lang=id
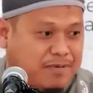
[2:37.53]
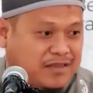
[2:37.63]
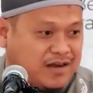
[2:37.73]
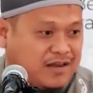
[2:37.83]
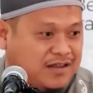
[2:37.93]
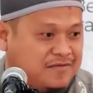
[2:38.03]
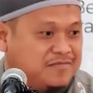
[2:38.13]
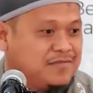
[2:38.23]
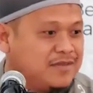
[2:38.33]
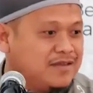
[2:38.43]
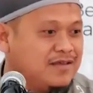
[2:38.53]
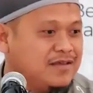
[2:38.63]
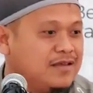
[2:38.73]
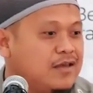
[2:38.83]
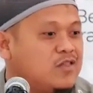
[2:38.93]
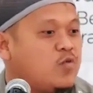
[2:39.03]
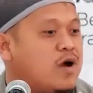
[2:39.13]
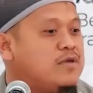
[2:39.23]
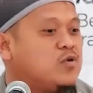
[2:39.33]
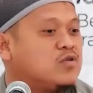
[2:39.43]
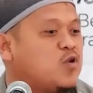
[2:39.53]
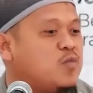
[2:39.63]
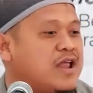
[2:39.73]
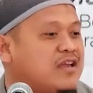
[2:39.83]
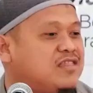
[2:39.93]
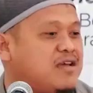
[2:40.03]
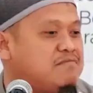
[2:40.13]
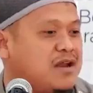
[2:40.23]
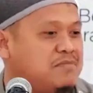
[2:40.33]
jabatan ini. Suamiku selalu menangis setiap